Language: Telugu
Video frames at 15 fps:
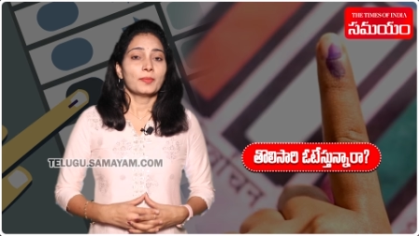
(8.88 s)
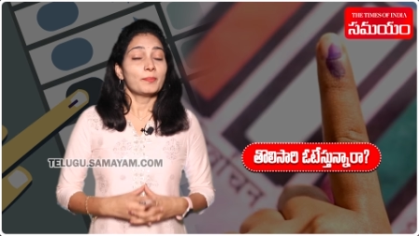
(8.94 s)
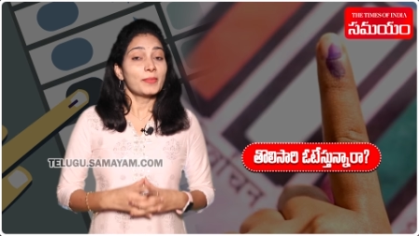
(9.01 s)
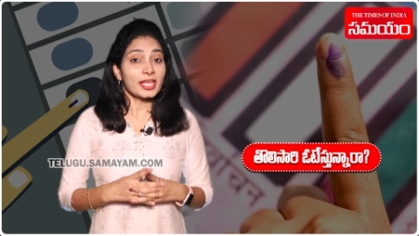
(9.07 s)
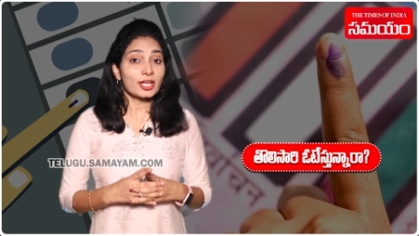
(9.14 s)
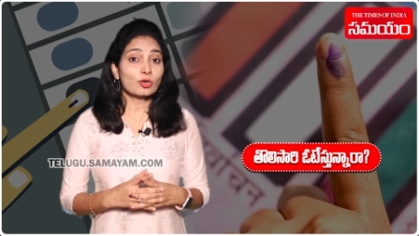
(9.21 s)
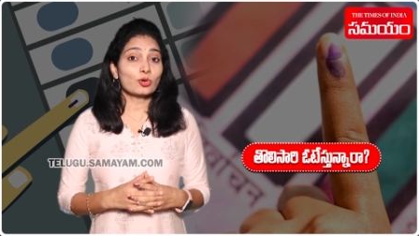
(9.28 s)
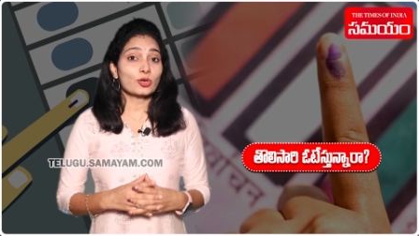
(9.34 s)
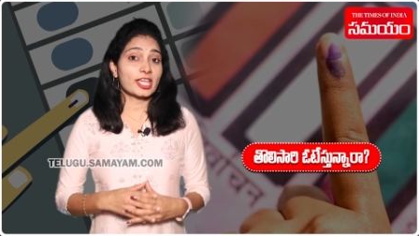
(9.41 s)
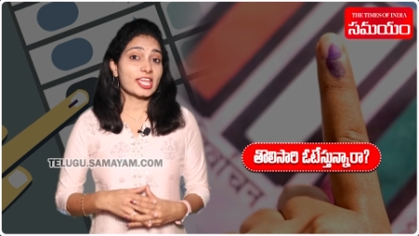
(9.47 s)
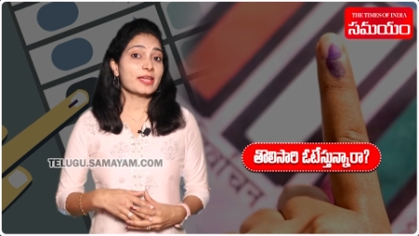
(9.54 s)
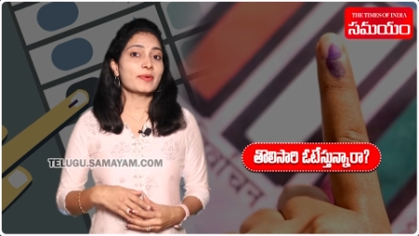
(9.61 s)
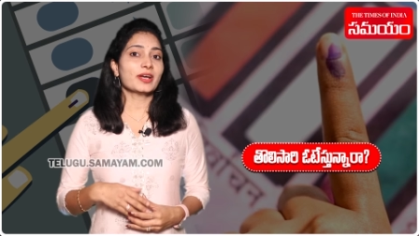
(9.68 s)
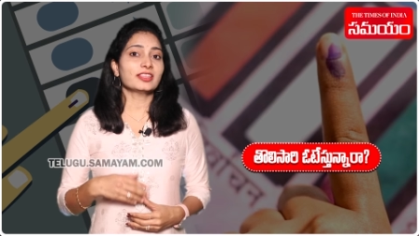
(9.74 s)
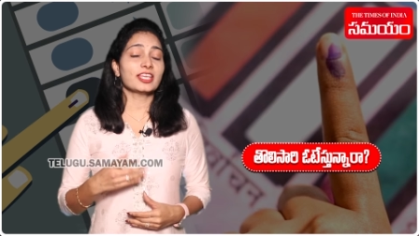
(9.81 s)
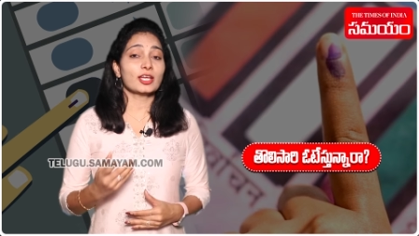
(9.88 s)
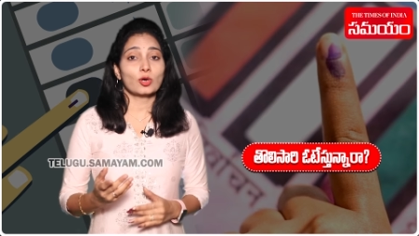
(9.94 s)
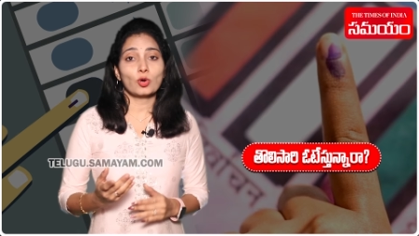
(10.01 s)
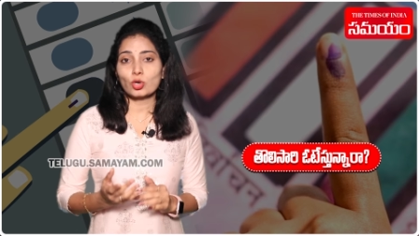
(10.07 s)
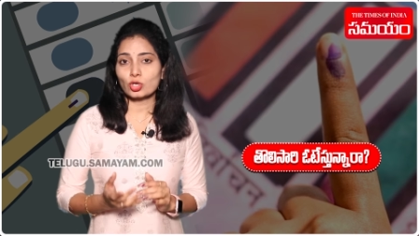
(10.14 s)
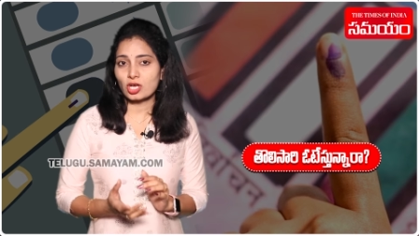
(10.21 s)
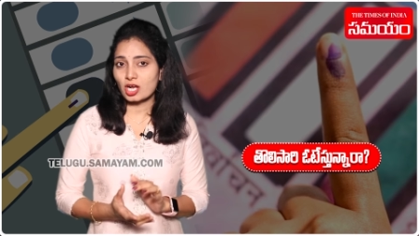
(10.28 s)
మీకు ఈ మధ్య
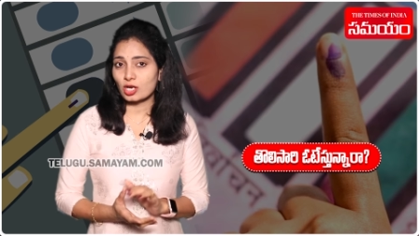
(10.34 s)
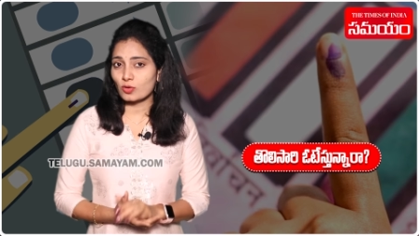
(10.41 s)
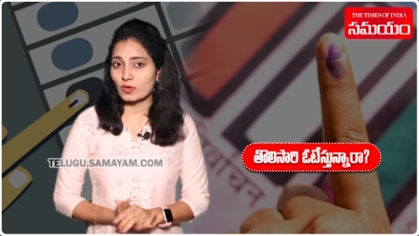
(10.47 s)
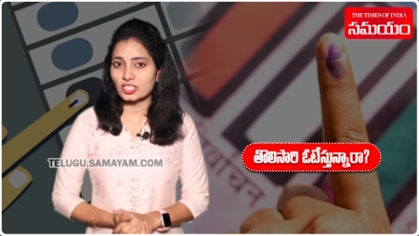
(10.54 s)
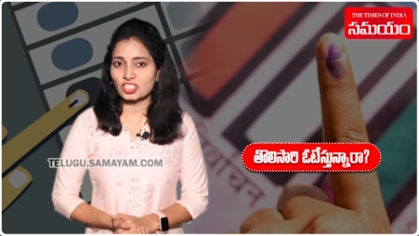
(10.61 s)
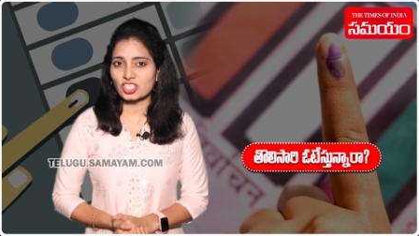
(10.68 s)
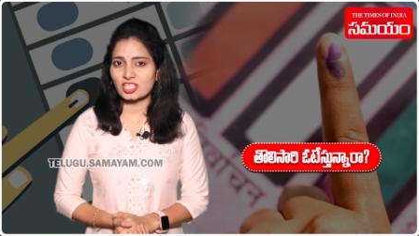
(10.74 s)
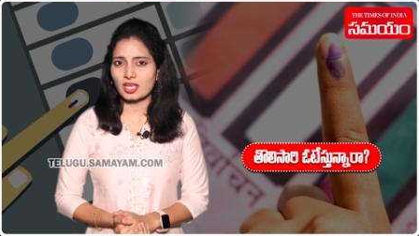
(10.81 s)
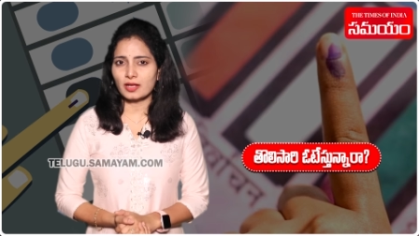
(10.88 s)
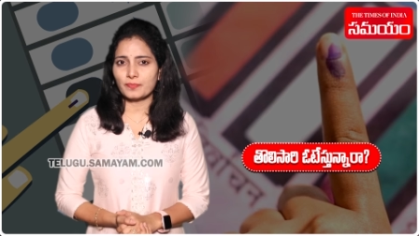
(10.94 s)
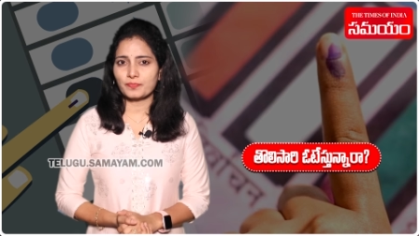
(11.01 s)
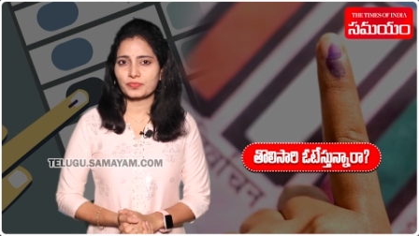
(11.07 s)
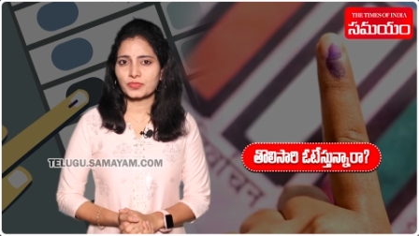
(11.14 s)
ఓటు హక్కు వచ్చిందా